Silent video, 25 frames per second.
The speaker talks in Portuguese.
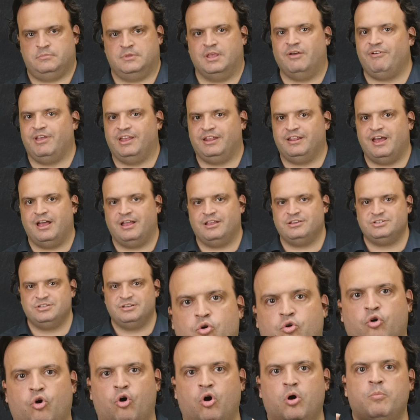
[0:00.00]
Na
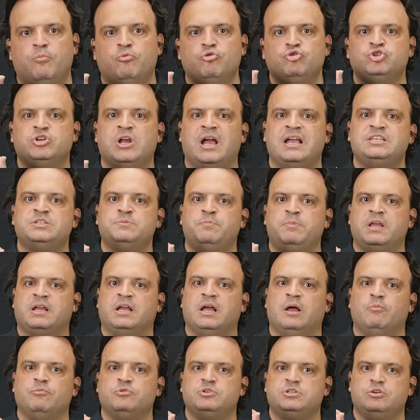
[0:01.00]
verdade, como já
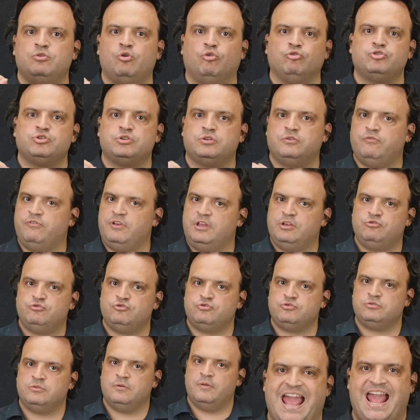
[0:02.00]
explicamos em outros
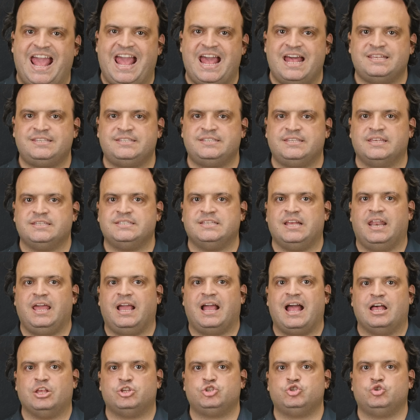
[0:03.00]
vídeos, essas
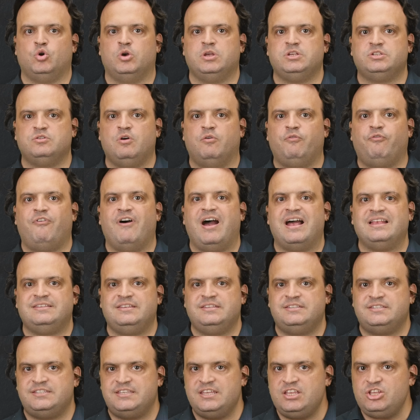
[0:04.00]
alegações não
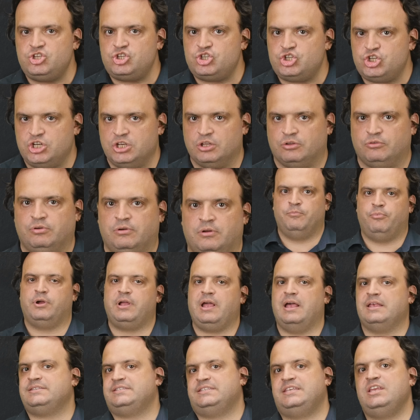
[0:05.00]
fazem sentido,
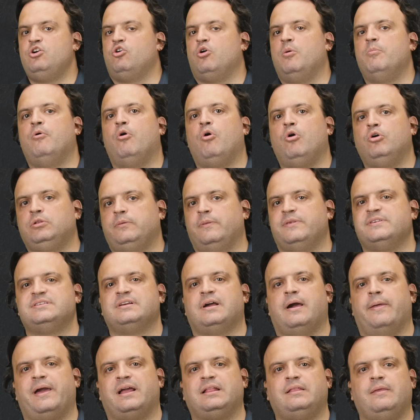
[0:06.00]
porque assim como
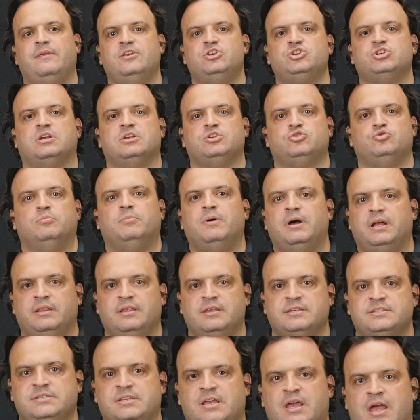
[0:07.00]
outras características
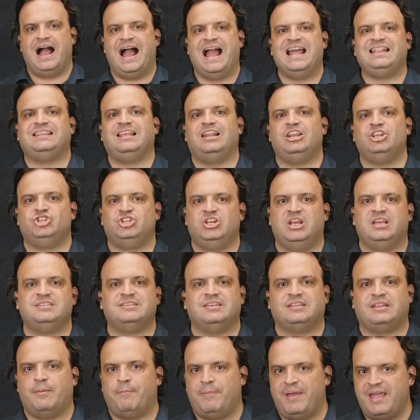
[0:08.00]
humanas, a
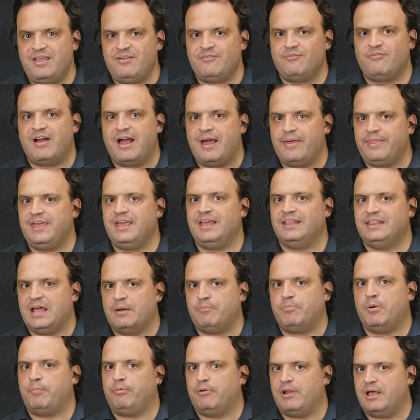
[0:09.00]
inteligência também varia
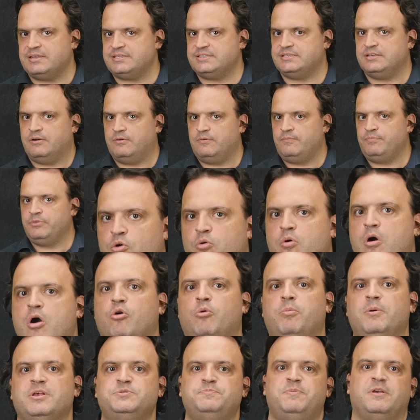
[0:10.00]
na população, com
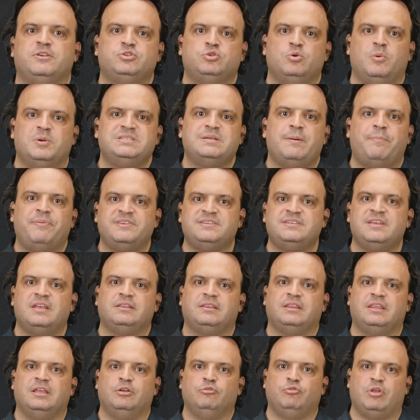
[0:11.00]
algumas pessoas
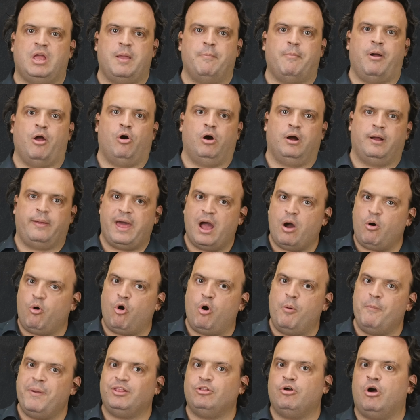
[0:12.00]
apresentando em maior grau
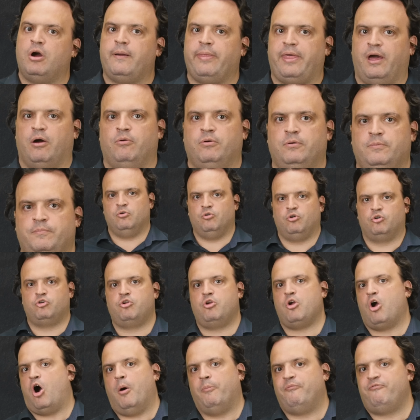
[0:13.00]
ou menor grau, o
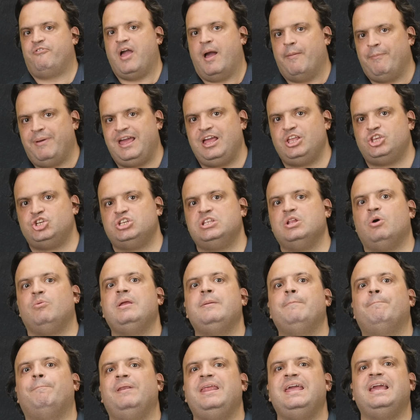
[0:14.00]
que obviamente não
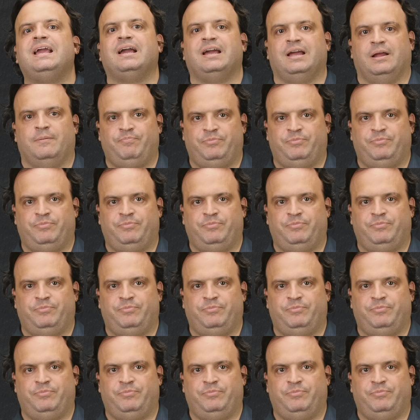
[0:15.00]
implica